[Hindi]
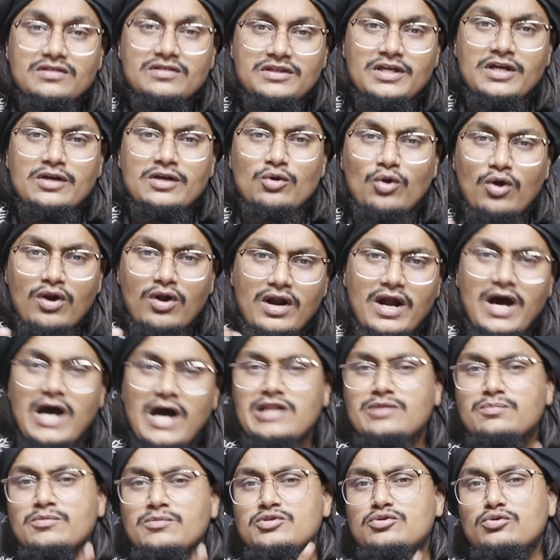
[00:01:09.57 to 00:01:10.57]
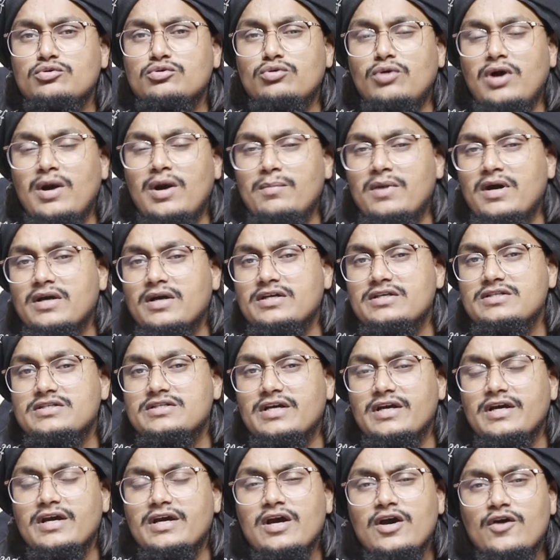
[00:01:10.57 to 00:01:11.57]
दिन और रात में जो दुआ मांगी
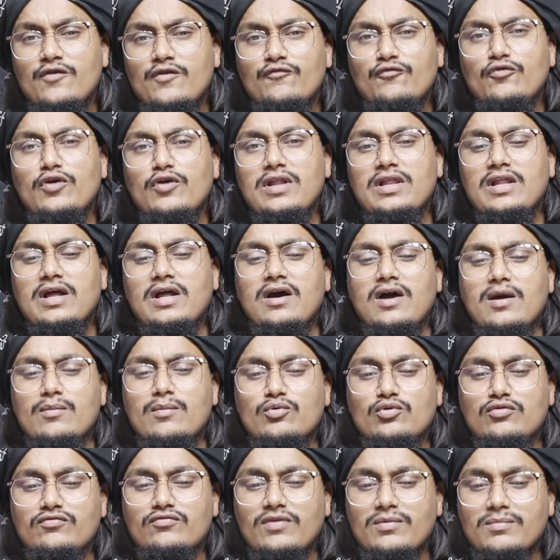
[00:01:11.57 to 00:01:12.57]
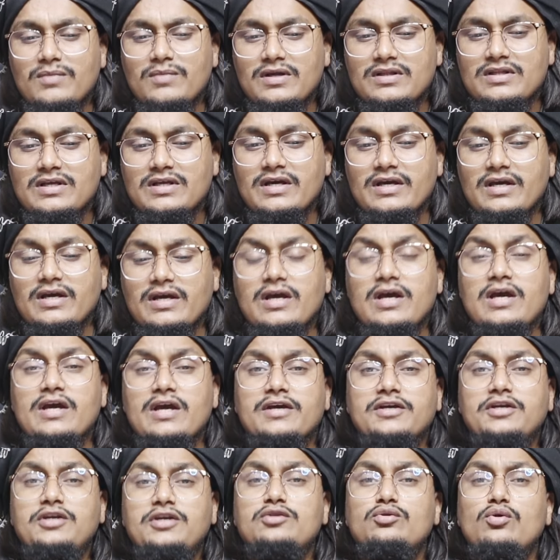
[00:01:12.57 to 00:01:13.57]
जाए वो अल्लाह कबूल फरमाता है
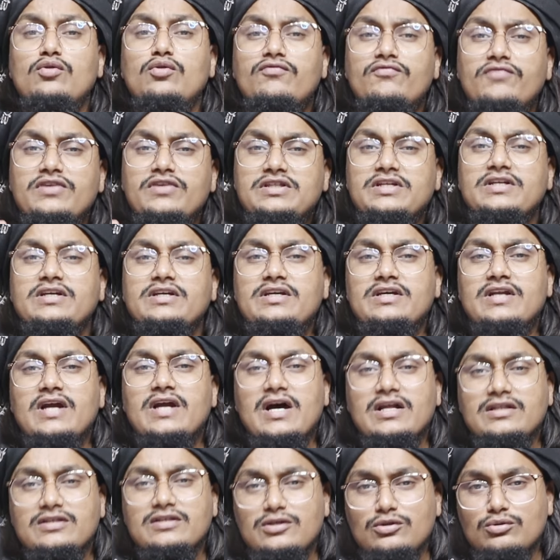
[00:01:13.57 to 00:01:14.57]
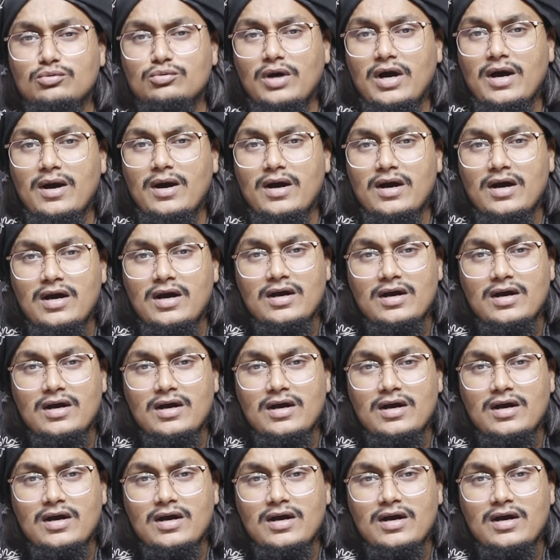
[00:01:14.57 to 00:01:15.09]
ईदालफ़ित्र की रात की दुआ